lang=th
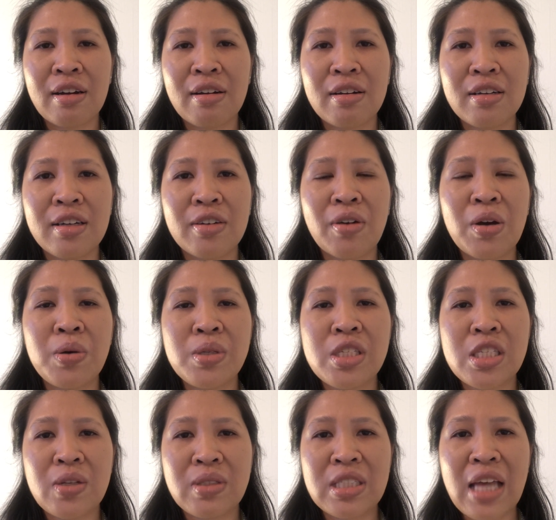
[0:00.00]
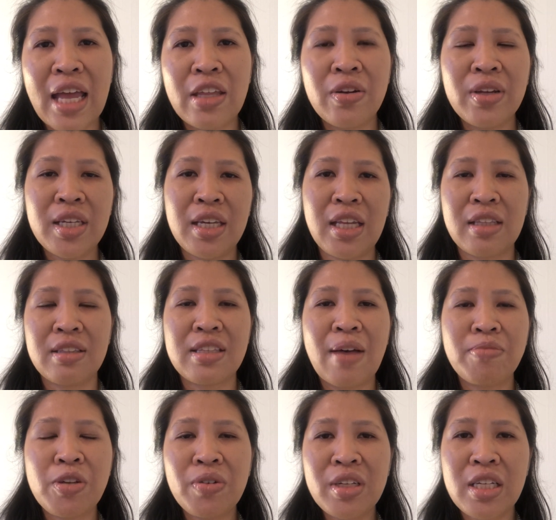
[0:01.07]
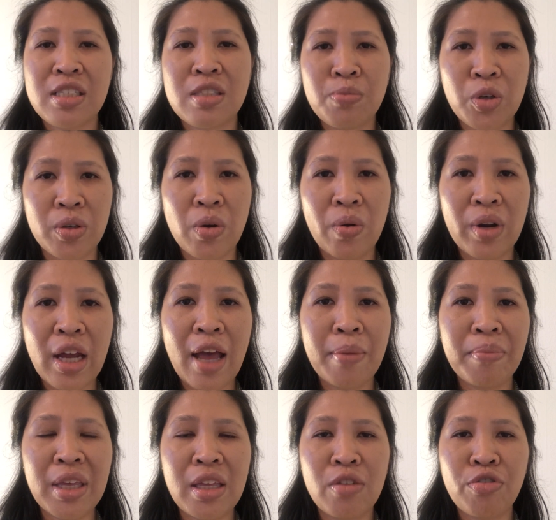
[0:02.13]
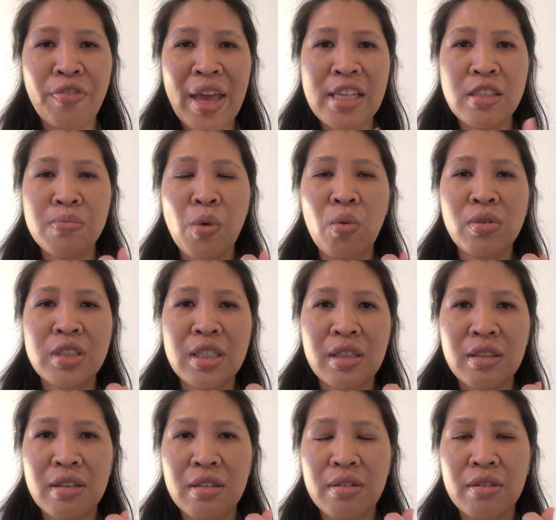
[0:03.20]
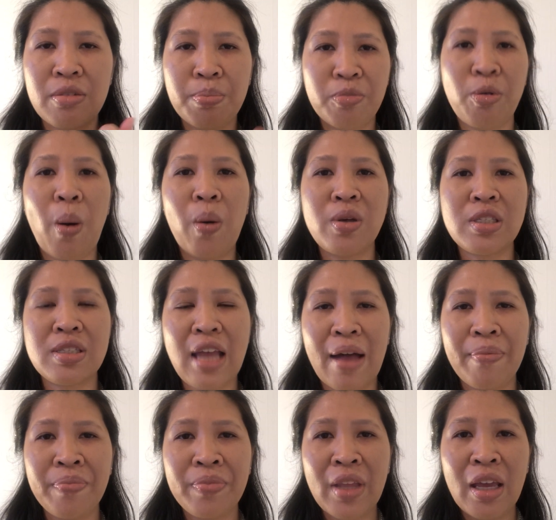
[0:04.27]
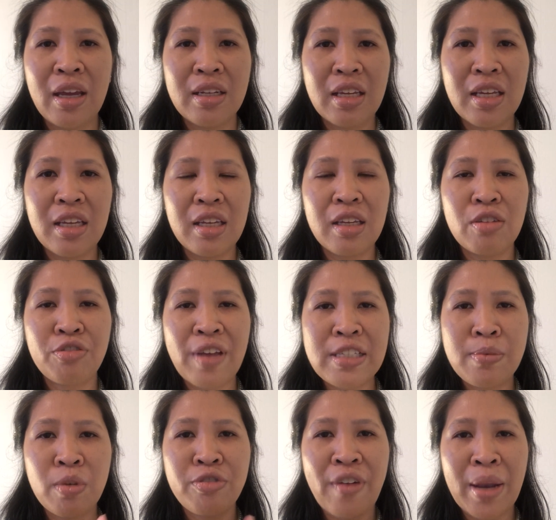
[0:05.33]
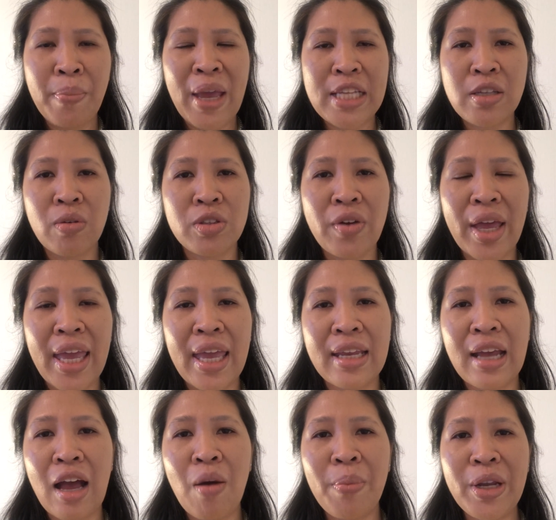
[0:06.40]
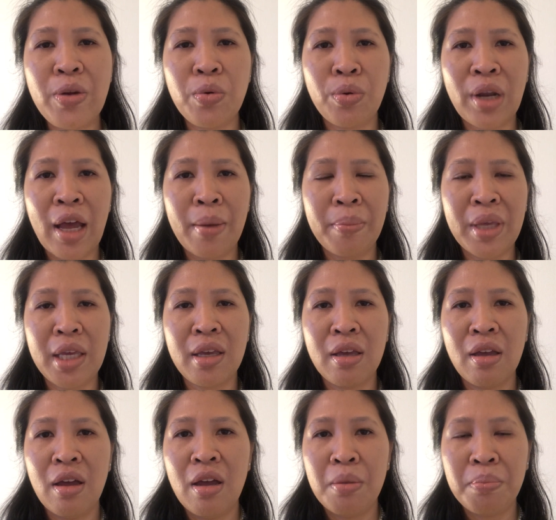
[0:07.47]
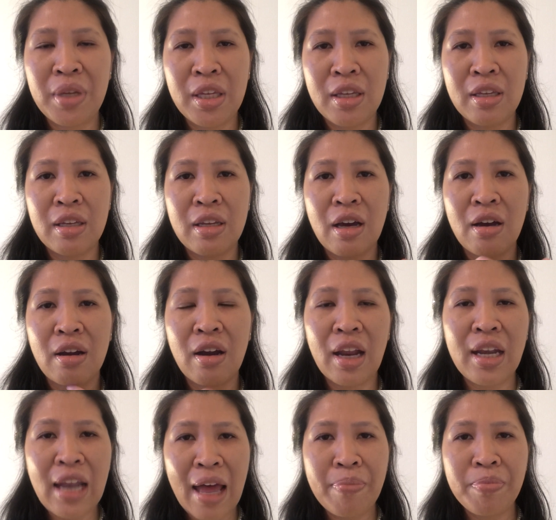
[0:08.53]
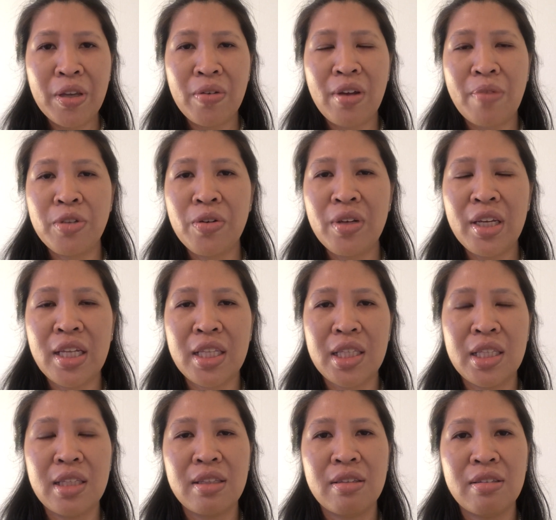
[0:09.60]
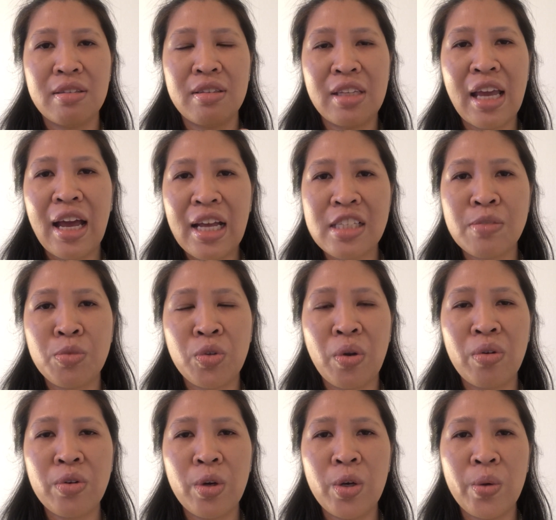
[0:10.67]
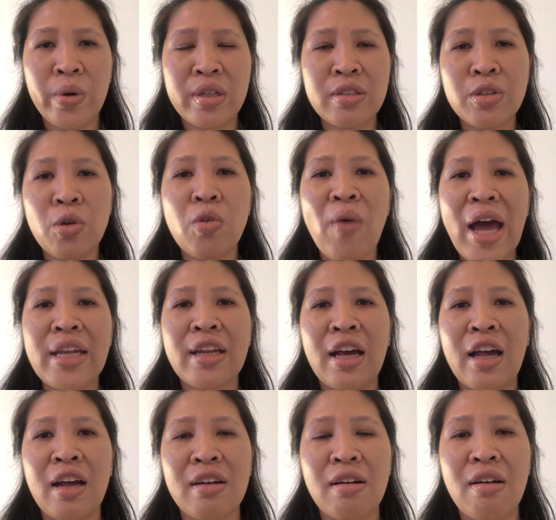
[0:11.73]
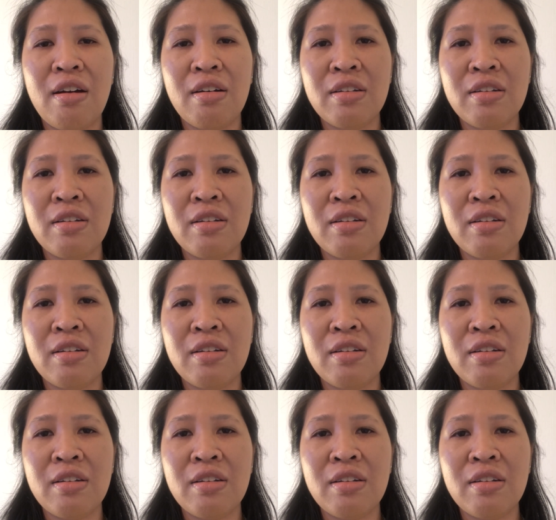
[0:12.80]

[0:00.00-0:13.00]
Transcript: เกิดว่าคุณสนใจธุรกิจทำธุรกิจสมุดโน้ตนะคะมี Facebook โพสต์เนี่ยที่ Facebook Fanpage ของตัวเองนะเข้าไปดูนะคะมีมีเคล็ดลับเกี่ยวกับธุรกิจเนี่ยค่ะสมุดโน้ตล้วนๆทุกวันนะคะก็